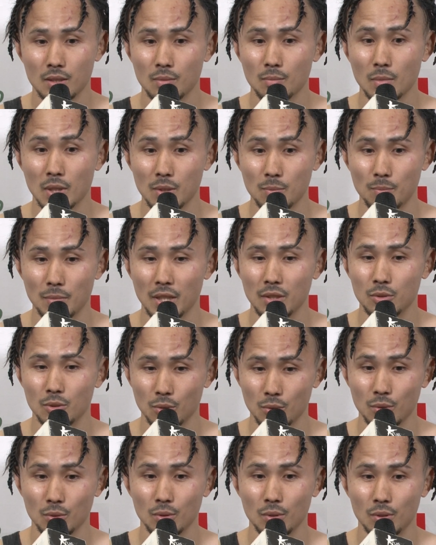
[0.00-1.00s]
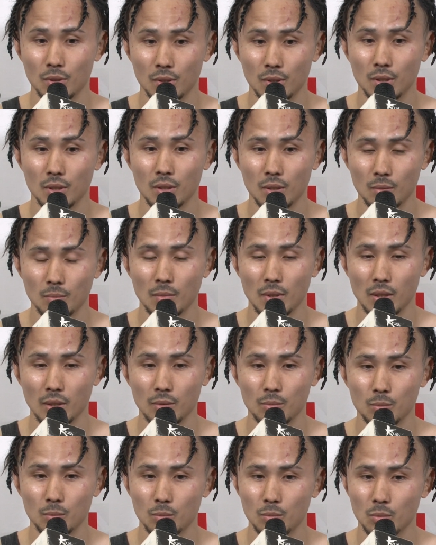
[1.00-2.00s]
まあ、ベルトと、
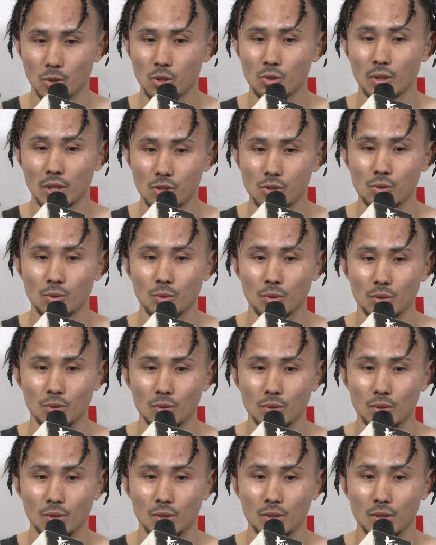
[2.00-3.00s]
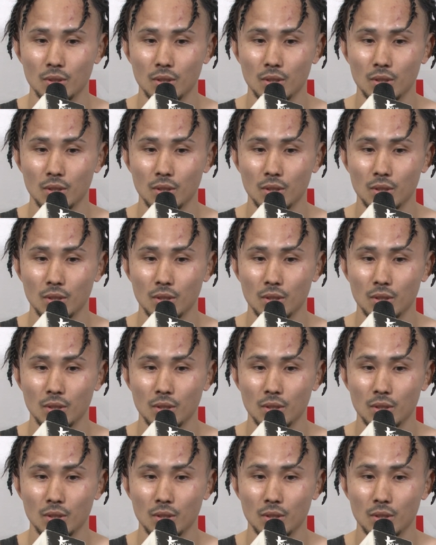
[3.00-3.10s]
まあ、もしくは中国の